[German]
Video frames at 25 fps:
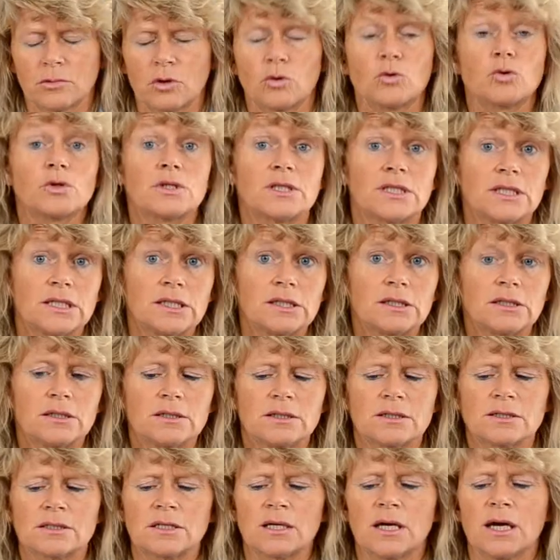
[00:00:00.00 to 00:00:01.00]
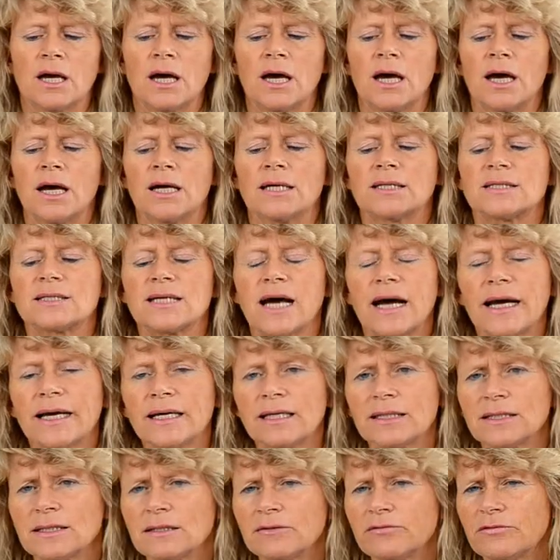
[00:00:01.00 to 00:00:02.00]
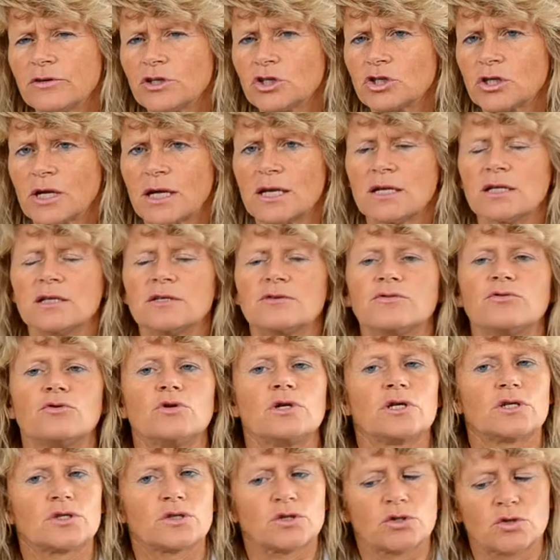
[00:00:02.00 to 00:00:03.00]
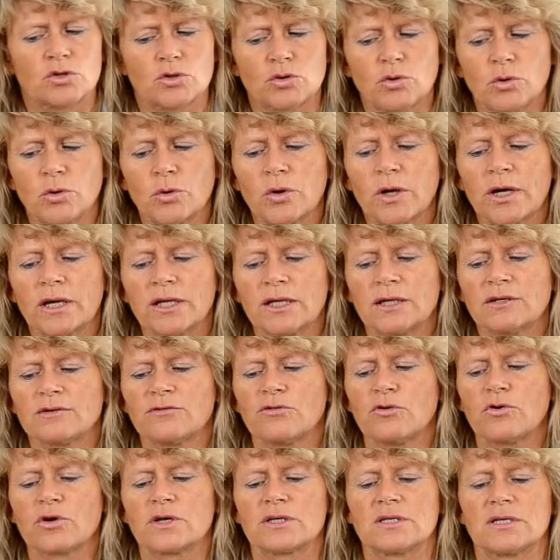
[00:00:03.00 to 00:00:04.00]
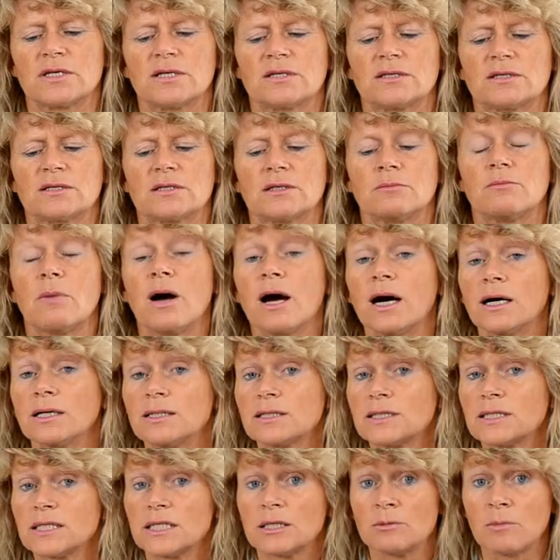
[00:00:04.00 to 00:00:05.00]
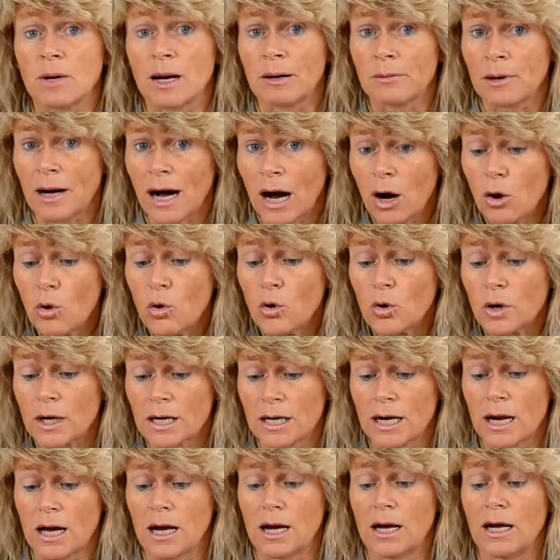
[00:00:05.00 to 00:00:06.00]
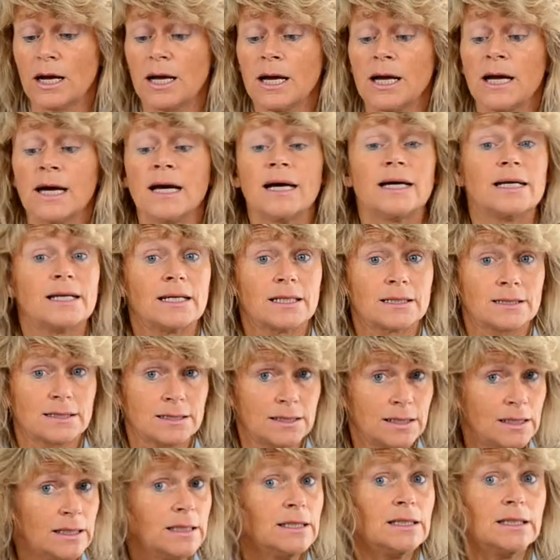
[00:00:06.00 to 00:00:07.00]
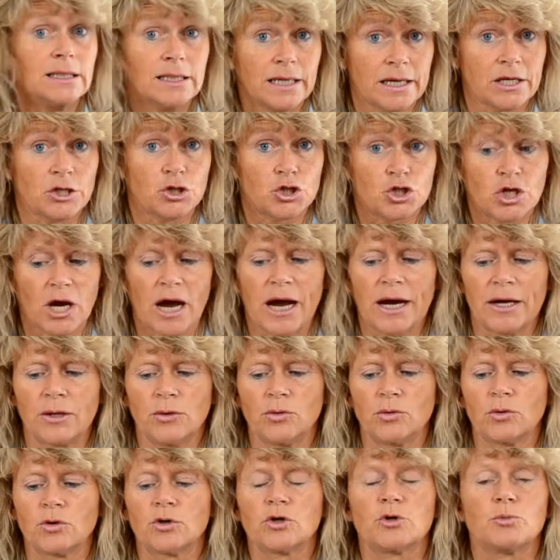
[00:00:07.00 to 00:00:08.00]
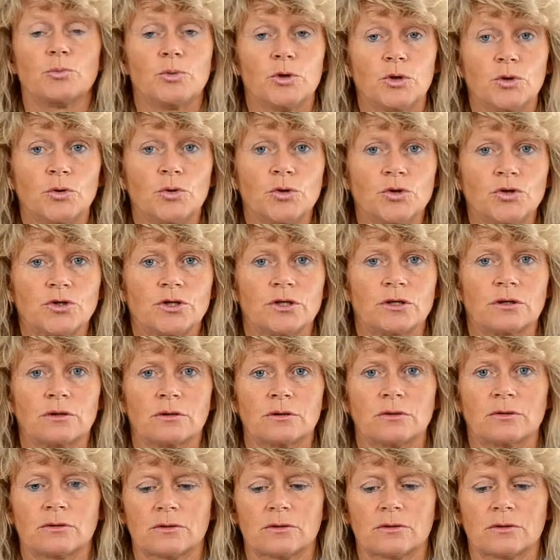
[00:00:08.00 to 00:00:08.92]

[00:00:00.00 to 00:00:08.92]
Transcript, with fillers: Und drittens, zeigen Sie Verständnis für das Zögern des Vorgesetzten. Machen Sie ihm aber auch klar, dass Sie die Entscheidung benötigen.